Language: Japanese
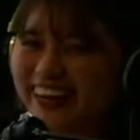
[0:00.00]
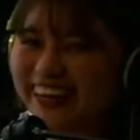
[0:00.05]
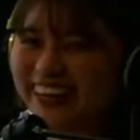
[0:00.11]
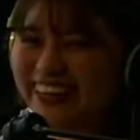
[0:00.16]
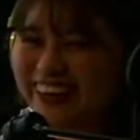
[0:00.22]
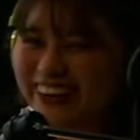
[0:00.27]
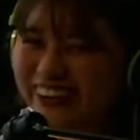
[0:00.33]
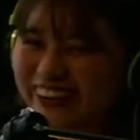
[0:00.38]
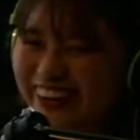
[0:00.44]

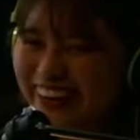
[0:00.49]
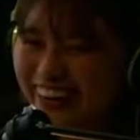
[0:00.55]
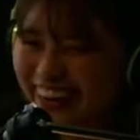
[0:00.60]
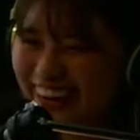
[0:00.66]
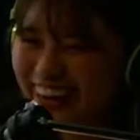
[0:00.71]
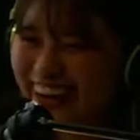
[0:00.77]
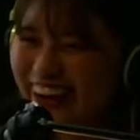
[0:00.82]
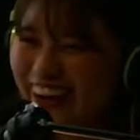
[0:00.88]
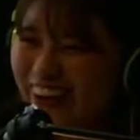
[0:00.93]
いろんな
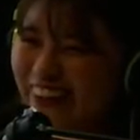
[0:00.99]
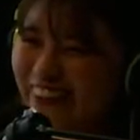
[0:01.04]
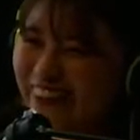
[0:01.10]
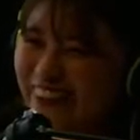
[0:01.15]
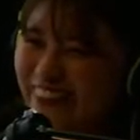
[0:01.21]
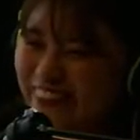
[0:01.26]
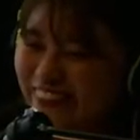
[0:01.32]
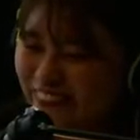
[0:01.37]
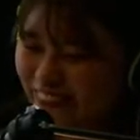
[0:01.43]
ね
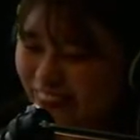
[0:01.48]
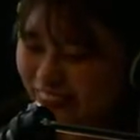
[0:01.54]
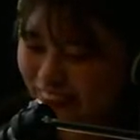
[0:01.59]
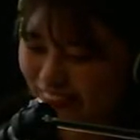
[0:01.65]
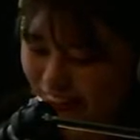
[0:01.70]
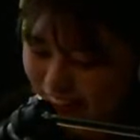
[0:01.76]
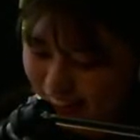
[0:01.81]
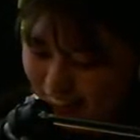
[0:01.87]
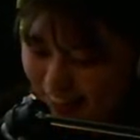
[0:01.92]
もの
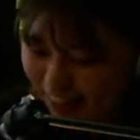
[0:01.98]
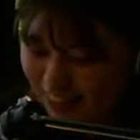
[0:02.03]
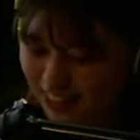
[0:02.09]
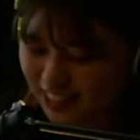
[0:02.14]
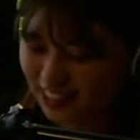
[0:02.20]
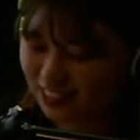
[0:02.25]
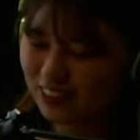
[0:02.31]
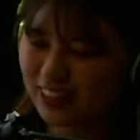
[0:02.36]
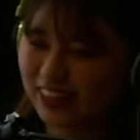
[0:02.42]
を一回
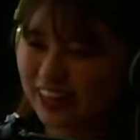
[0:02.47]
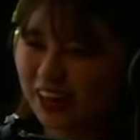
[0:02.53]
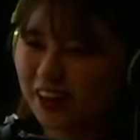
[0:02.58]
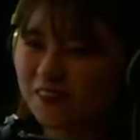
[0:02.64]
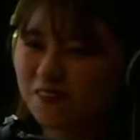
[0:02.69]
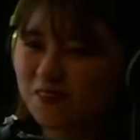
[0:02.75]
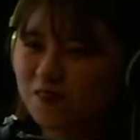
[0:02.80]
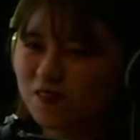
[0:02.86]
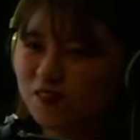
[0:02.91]
詰め
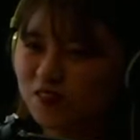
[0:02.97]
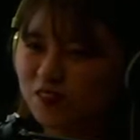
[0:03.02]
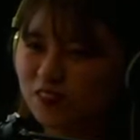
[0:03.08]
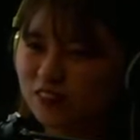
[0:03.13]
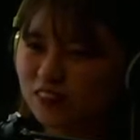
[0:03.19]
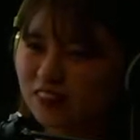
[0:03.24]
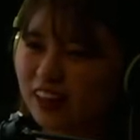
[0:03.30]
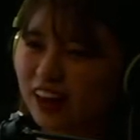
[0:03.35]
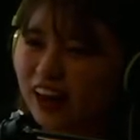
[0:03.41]
て
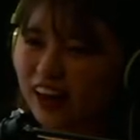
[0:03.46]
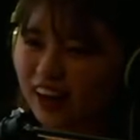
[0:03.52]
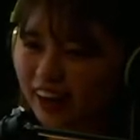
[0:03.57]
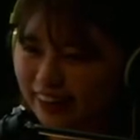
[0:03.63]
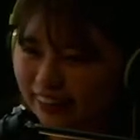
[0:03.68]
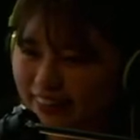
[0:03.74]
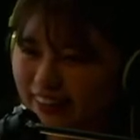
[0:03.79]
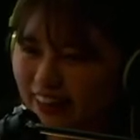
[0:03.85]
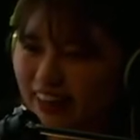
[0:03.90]
で
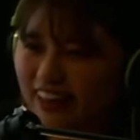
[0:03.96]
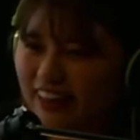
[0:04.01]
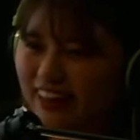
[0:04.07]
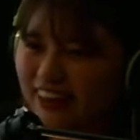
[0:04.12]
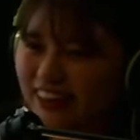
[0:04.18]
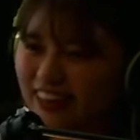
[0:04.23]
測って